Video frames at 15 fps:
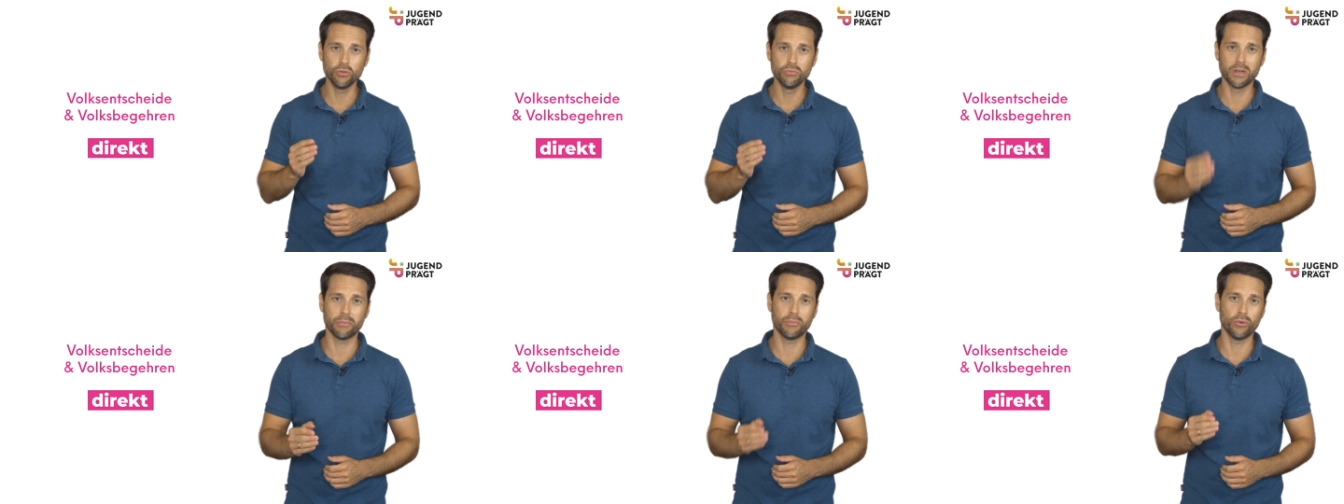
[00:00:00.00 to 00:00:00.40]

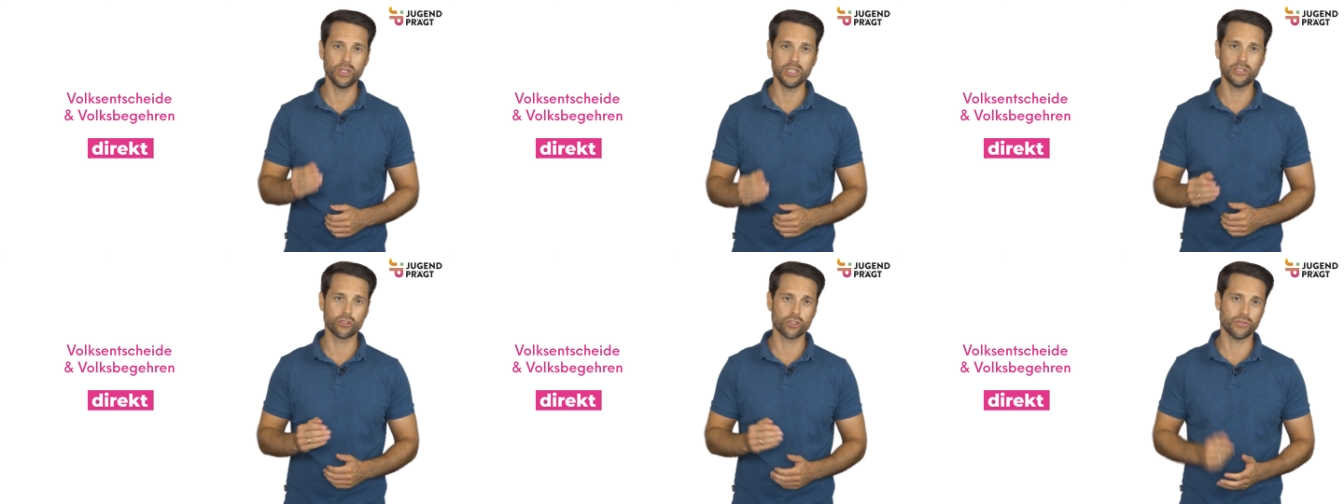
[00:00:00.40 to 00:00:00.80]
über
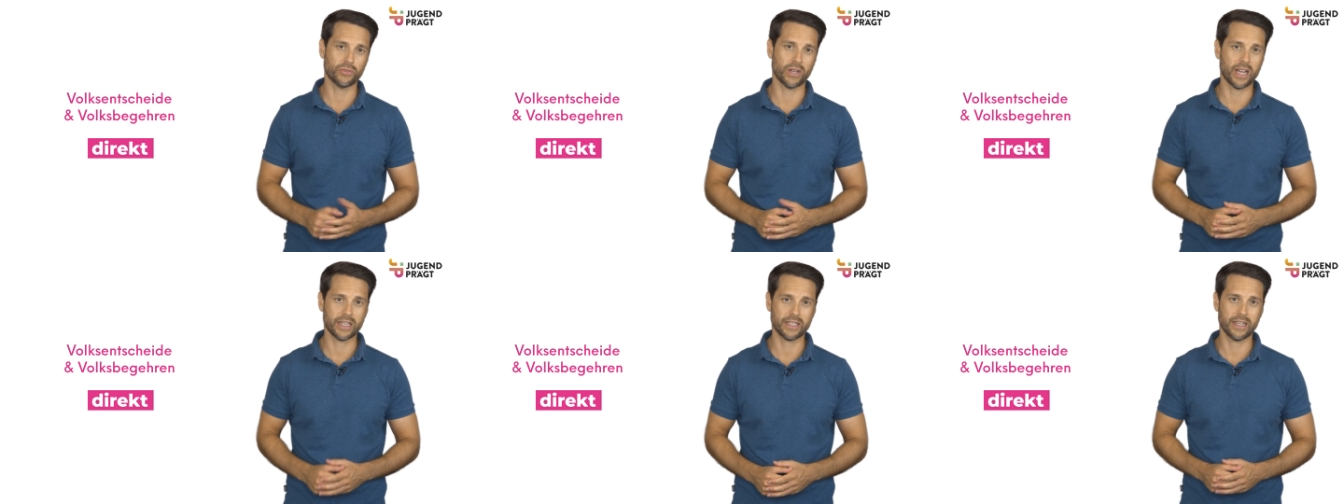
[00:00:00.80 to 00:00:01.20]
politische
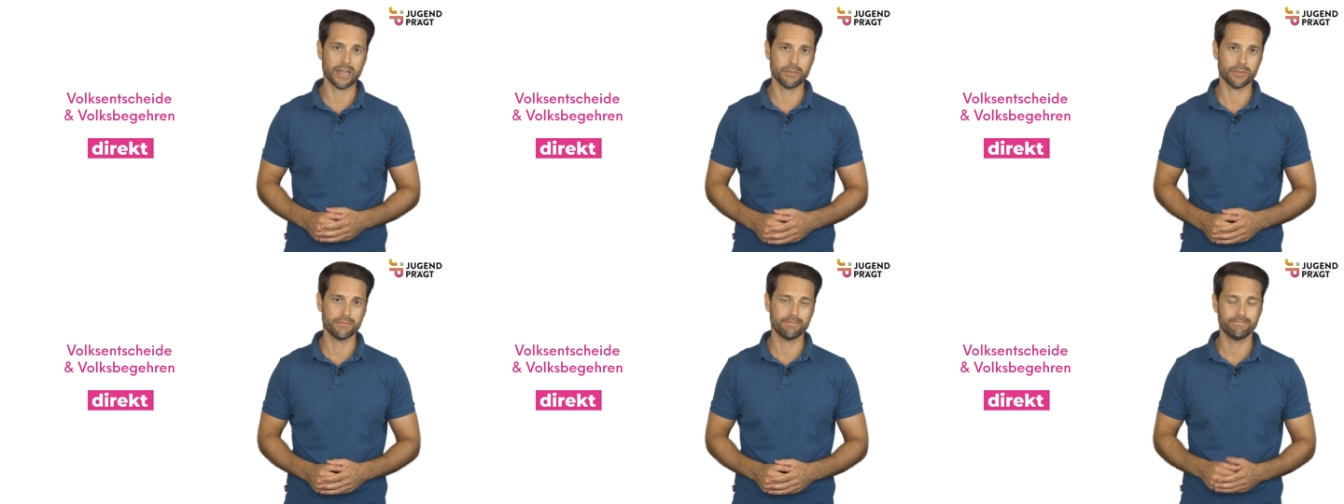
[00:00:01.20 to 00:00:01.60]
Fragen
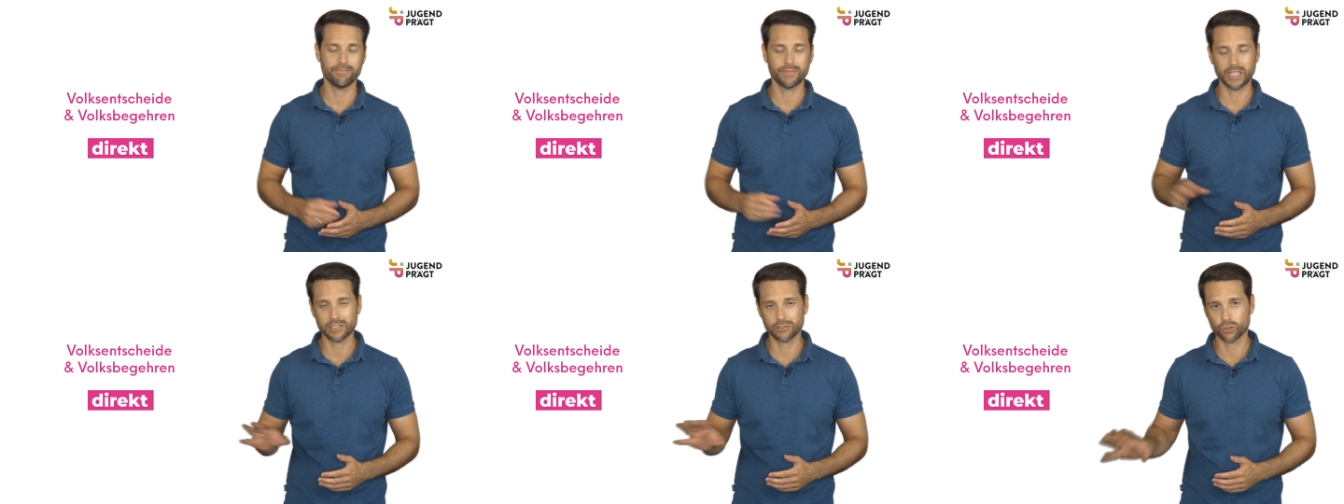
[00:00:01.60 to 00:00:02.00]
ab.
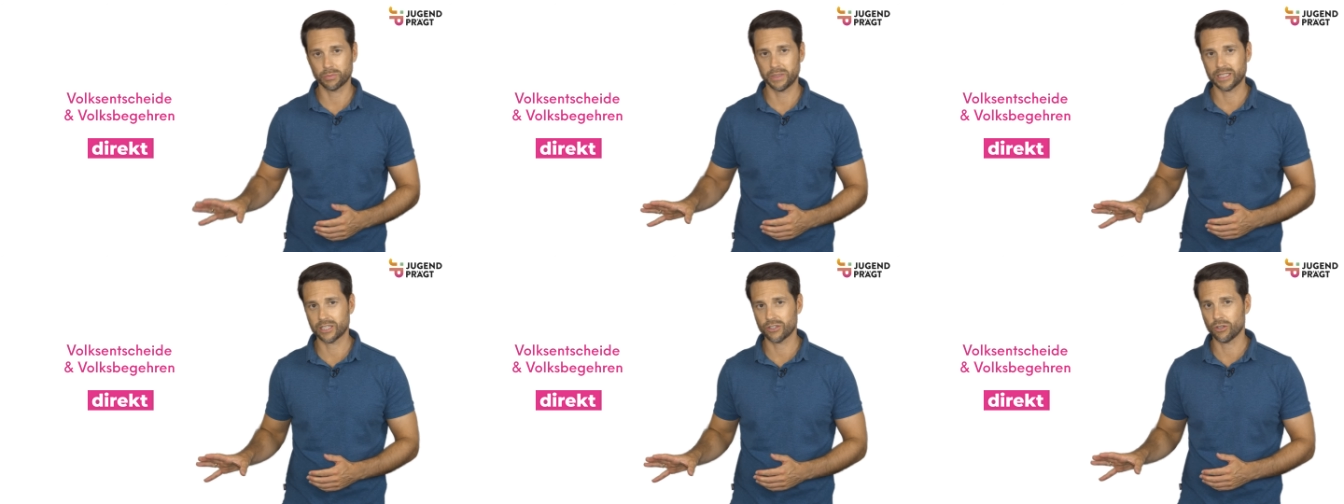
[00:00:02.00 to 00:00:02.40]
Dazu
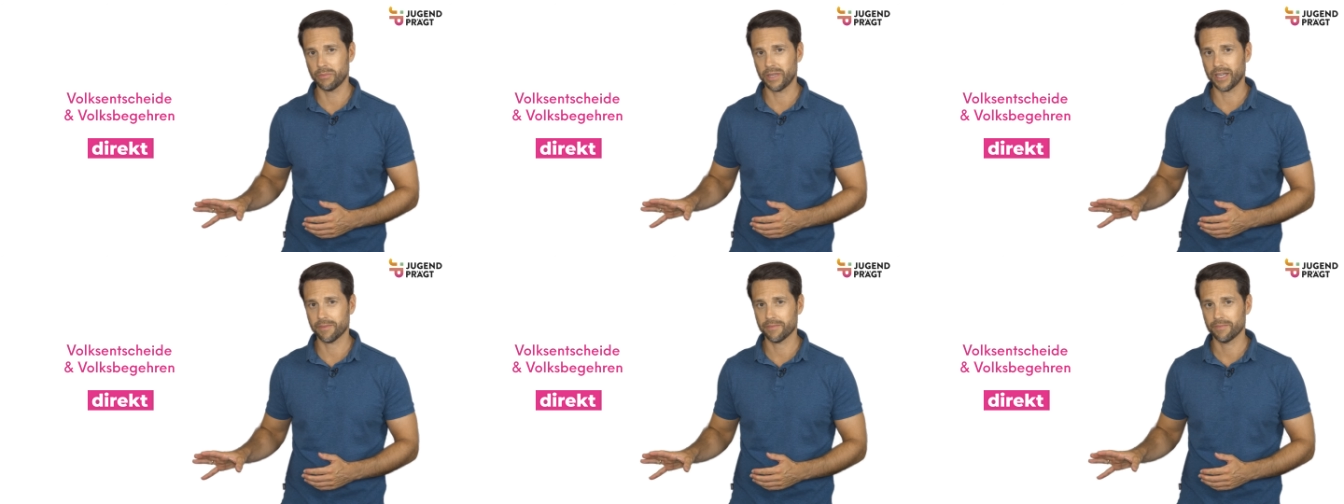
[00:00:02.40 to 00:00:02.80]
später noch
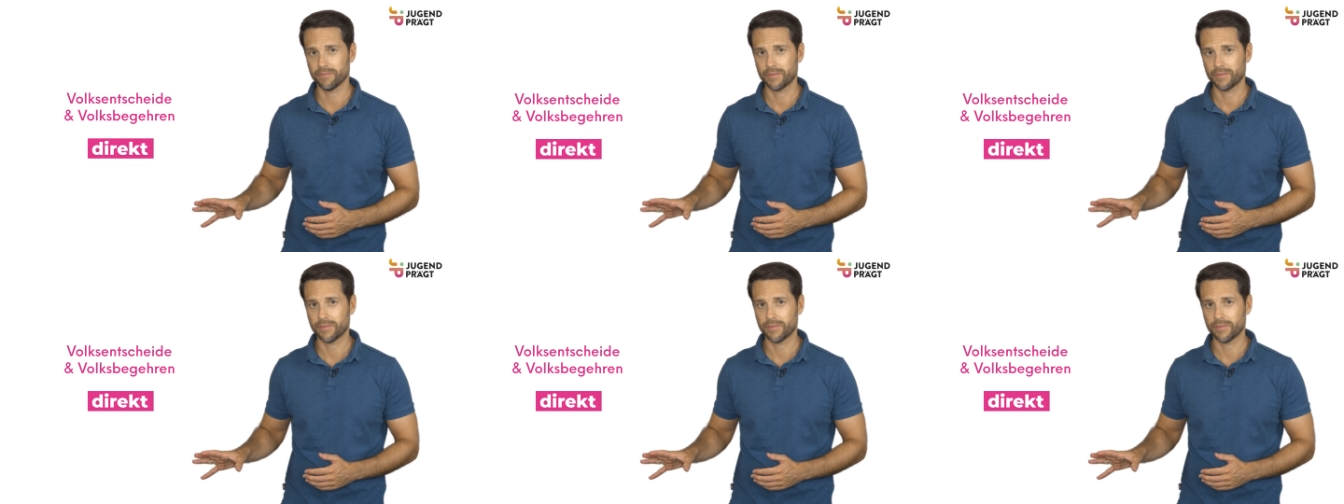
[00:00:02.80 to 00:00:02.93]
mehr.